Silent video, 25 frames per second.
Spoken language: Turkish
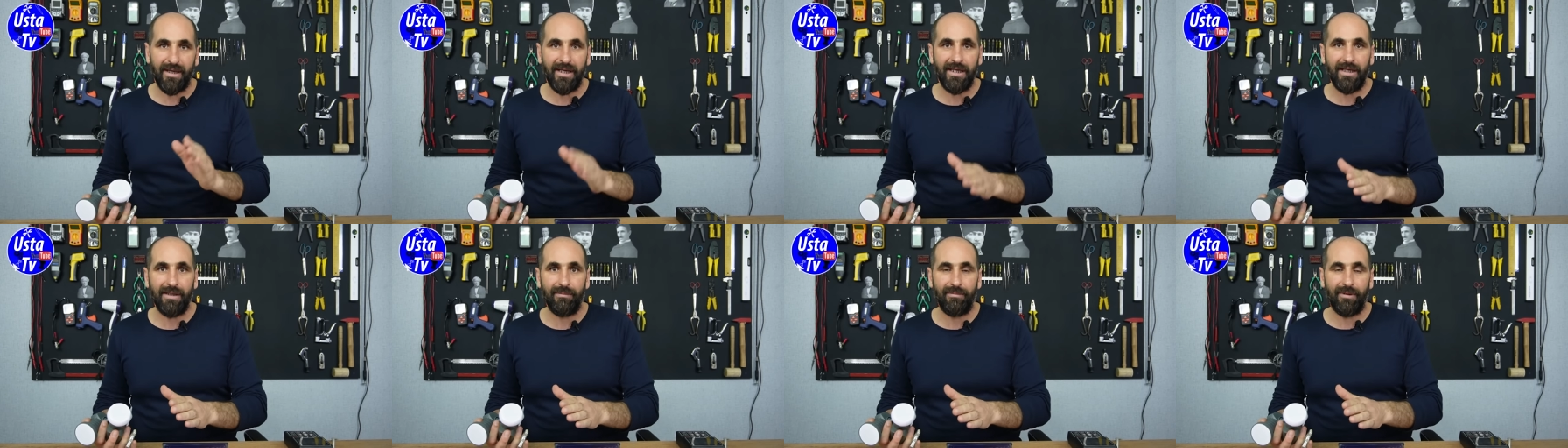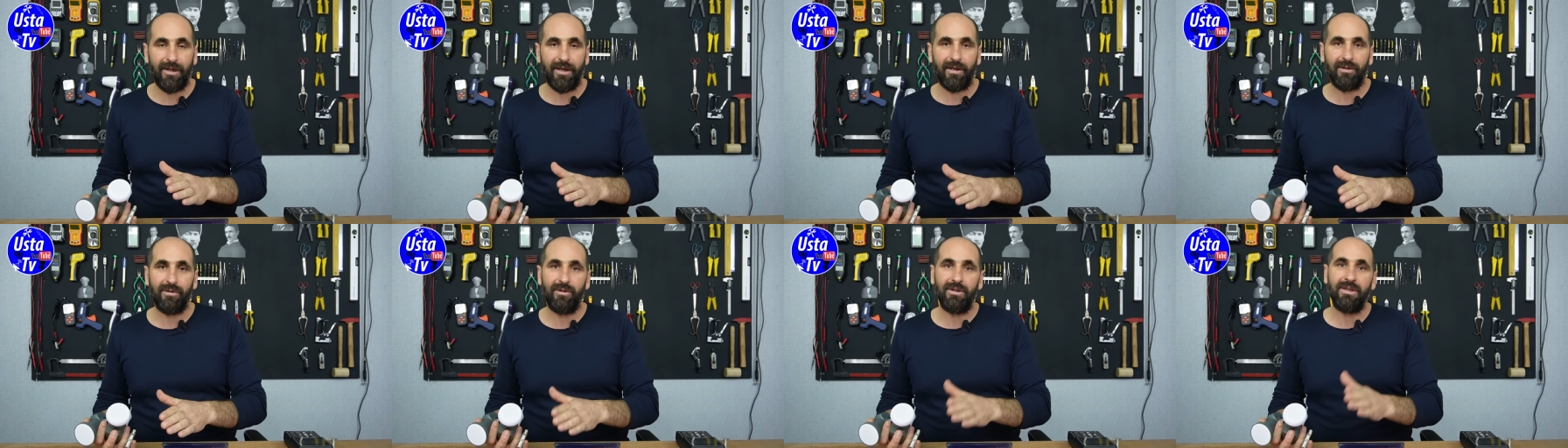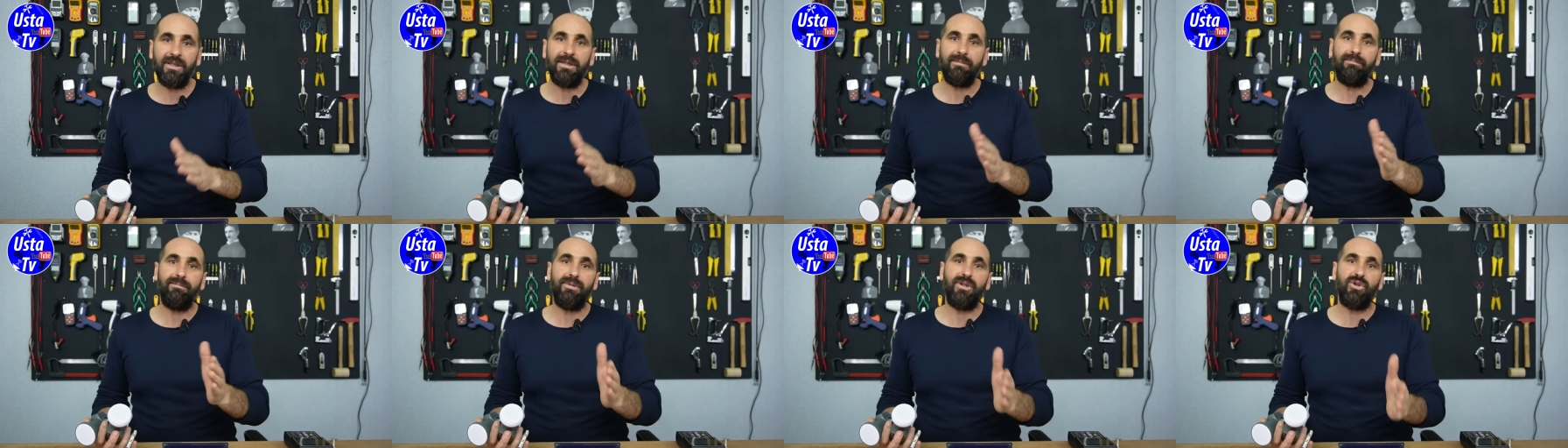B'ye
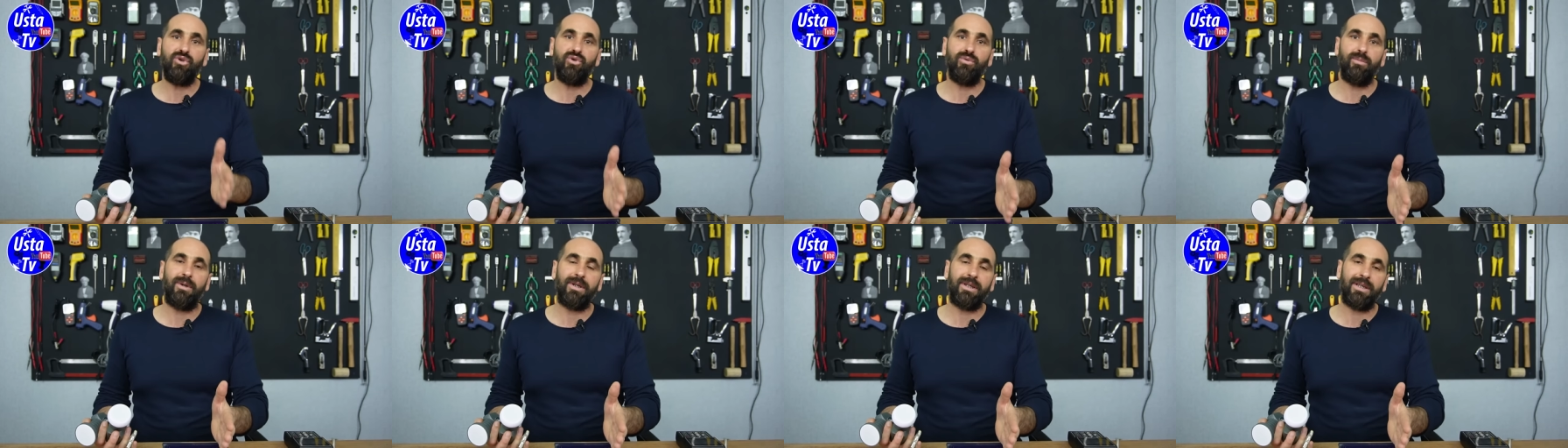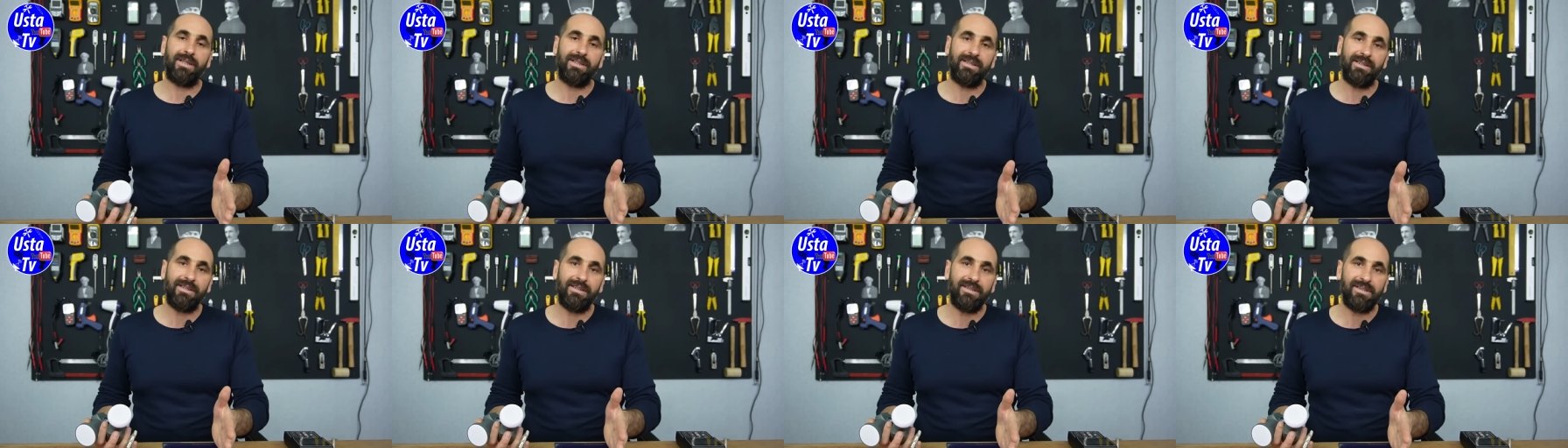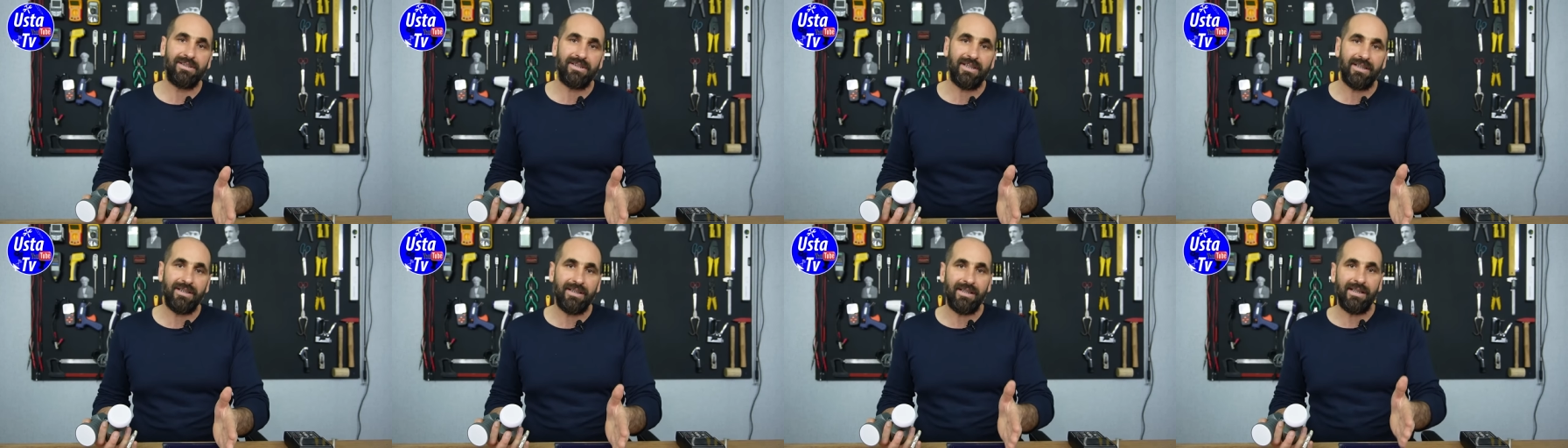bağlıyorlar. 1 numaralı
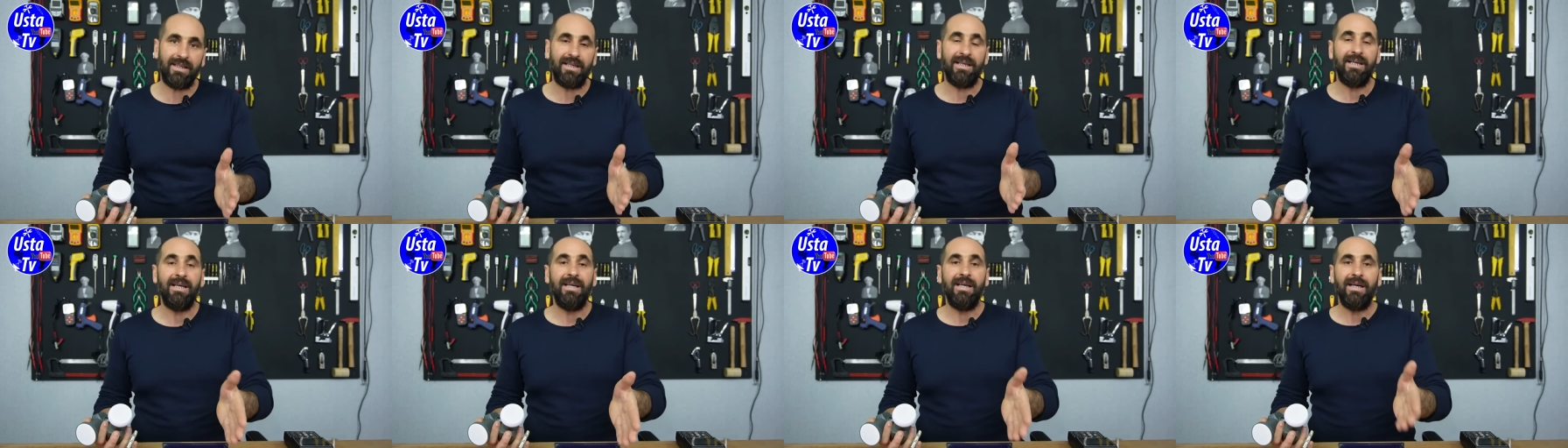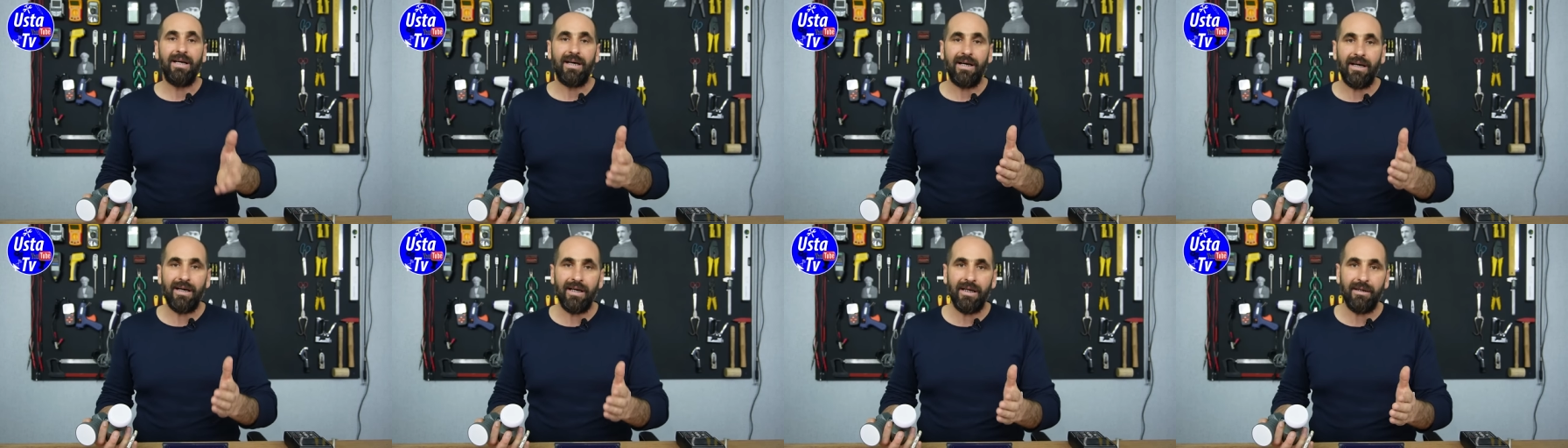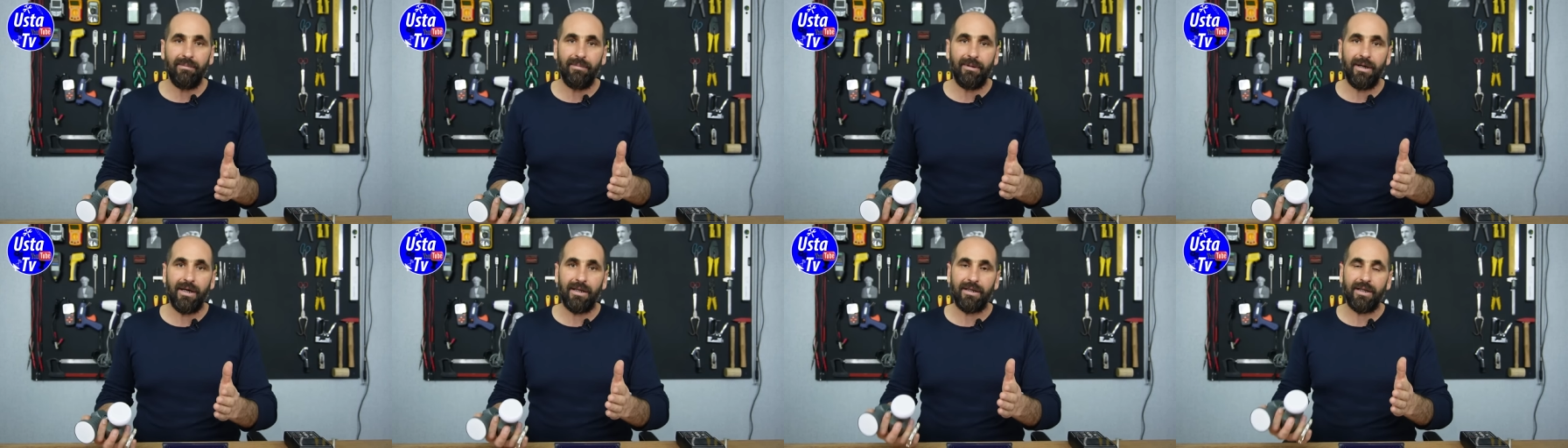girişe de
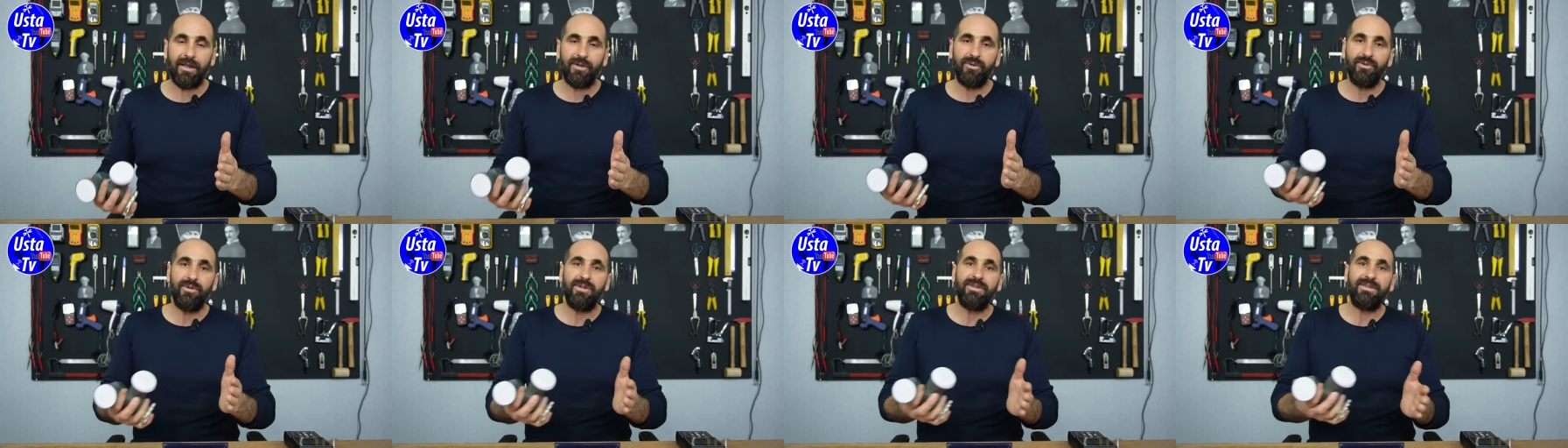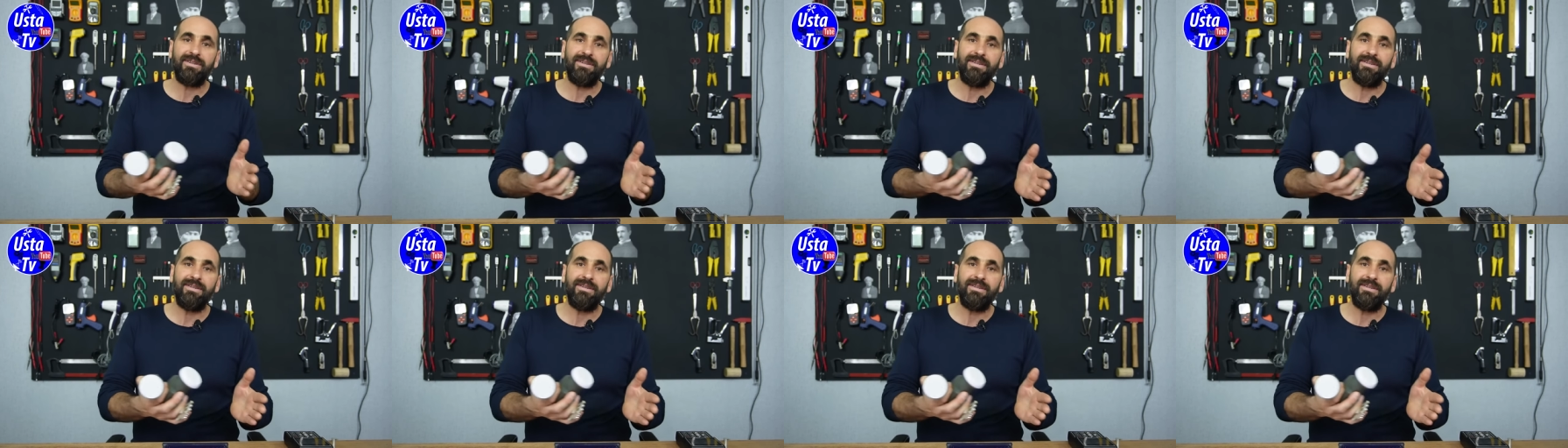A bağlanıyor.